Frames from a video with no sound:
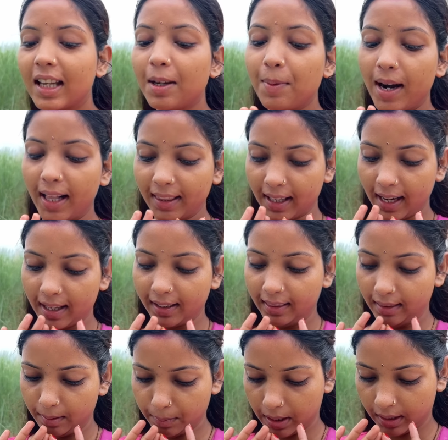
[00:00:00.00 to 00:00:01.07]
ही बड़ा था
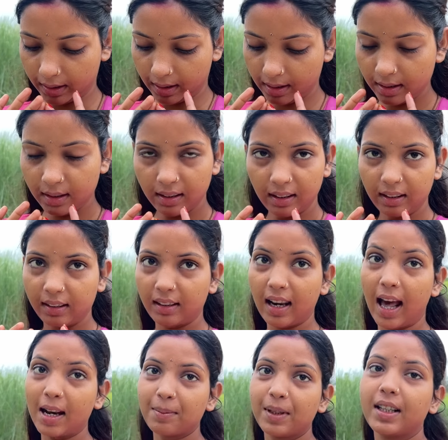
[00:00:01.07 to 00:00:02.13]
इतना बड़ा था लेकिन
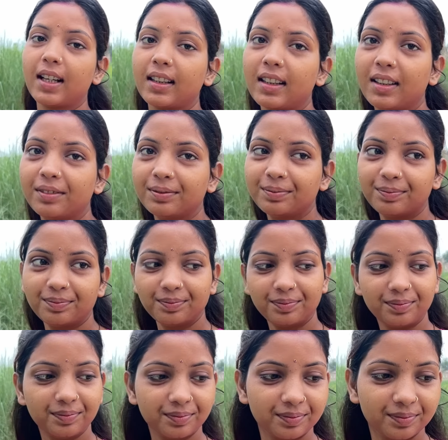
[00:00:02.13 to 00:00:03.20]
लाल मीठा
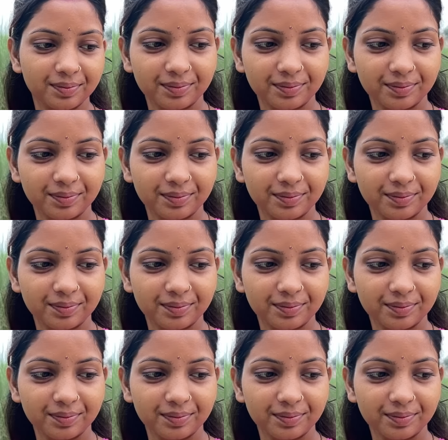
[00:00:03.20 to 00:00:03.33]
था